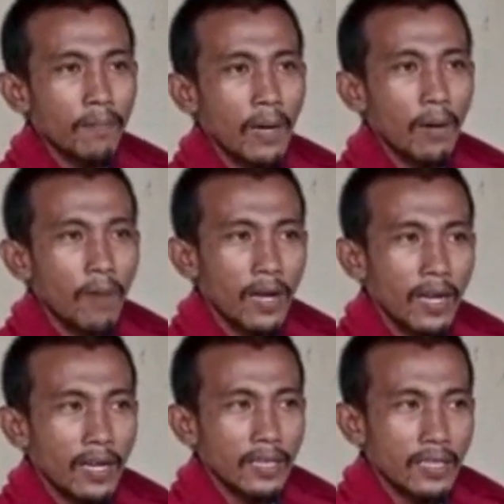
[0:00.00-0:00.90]
bahwa
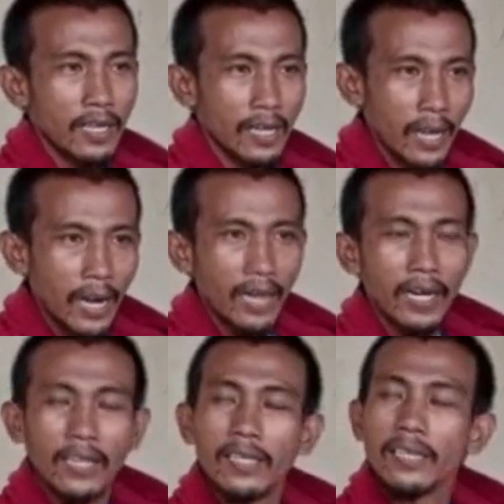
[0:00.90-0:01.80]
kakak saya
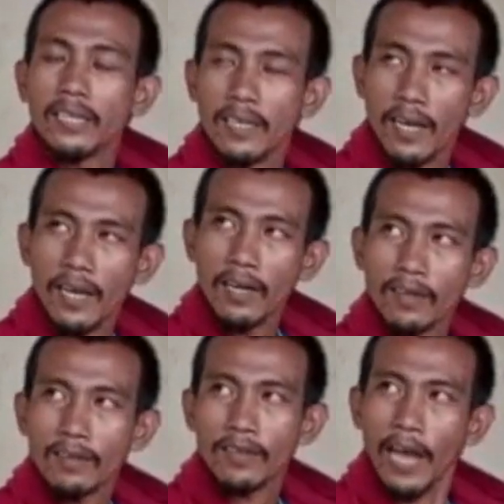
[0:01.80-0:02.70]
anaknya hilang
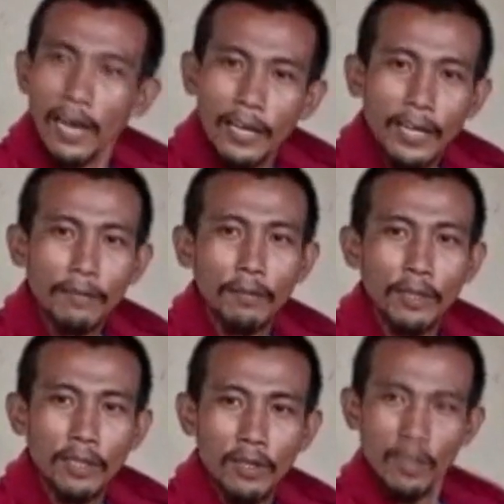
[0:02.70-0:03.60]
kaget
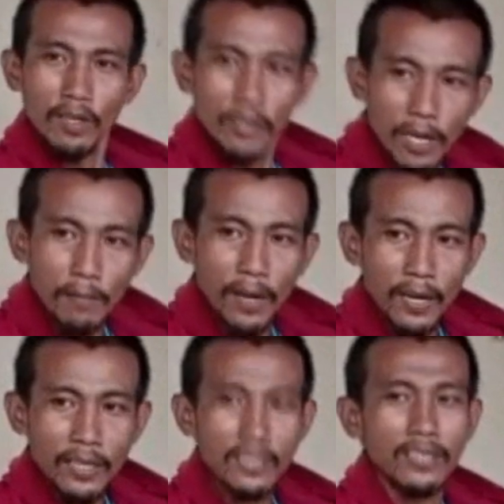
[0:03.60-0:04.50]
ngomong sih yang
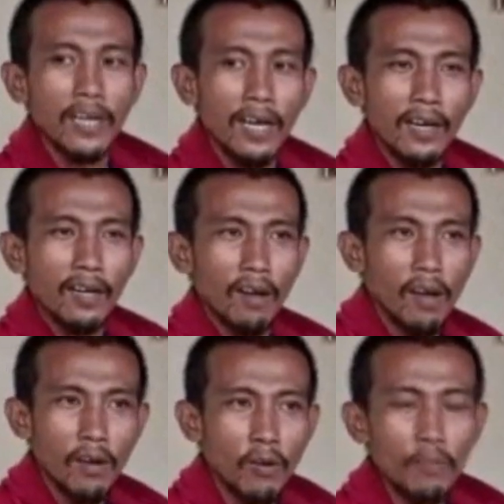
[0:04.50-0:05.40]
masih sih
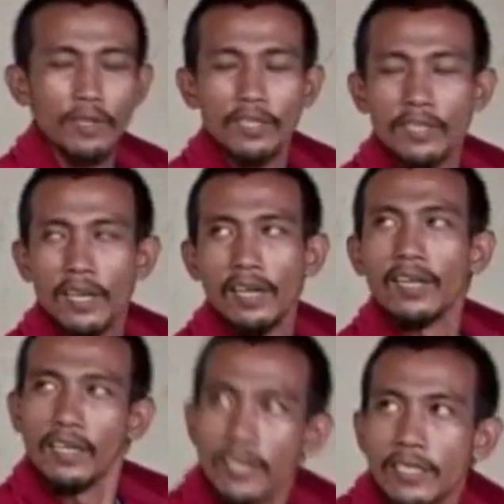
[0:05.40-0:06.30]
aku bisa
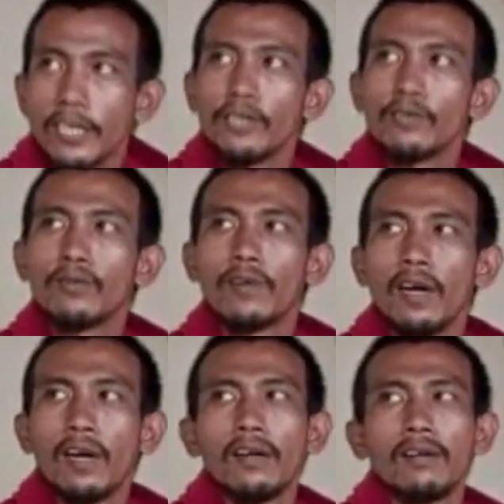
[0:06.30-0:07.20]
ya saya
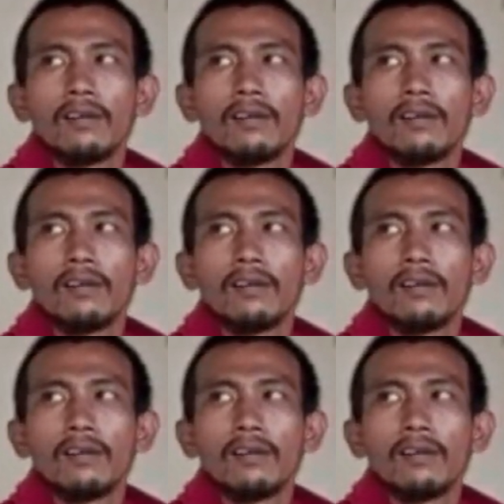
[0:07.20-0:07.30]
juga